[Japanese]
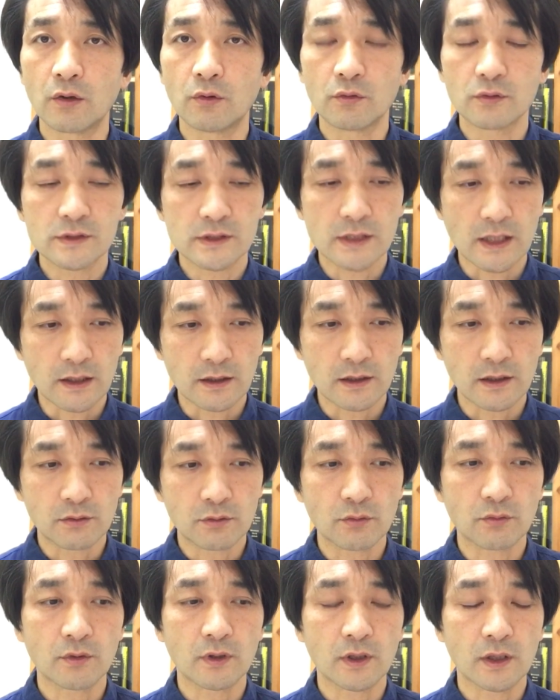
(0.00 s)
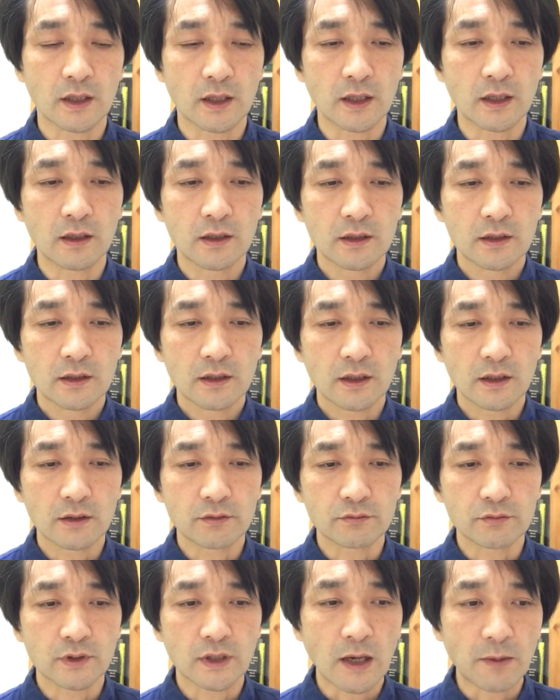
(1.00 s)
お酒とか
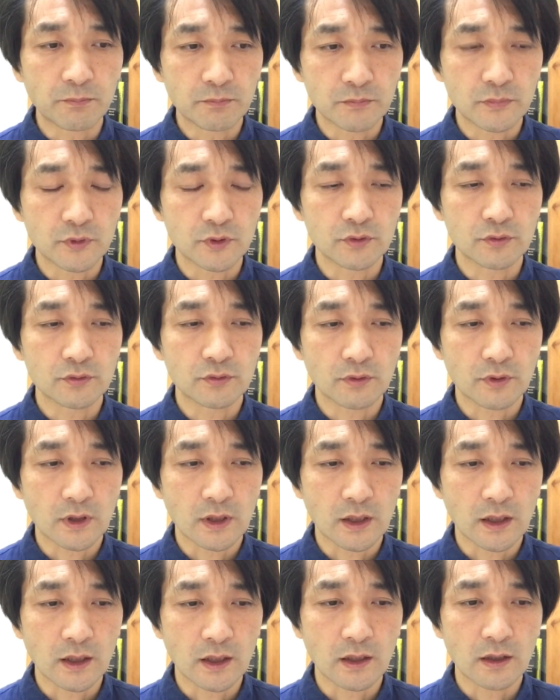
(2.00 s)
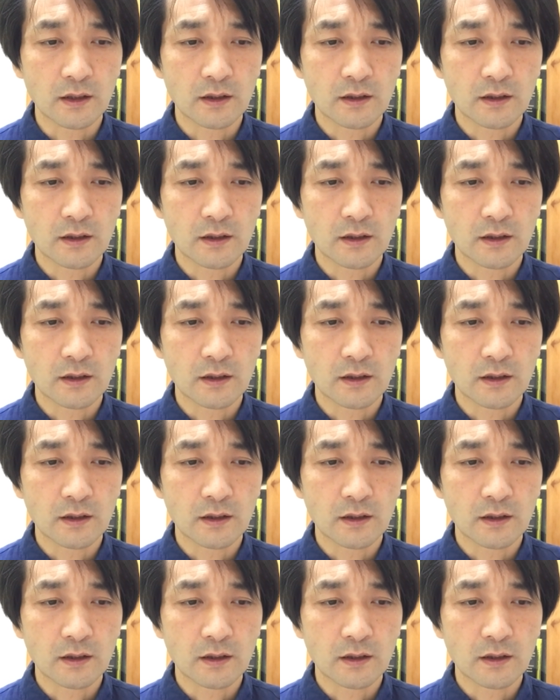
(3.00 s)
ギャンブルとか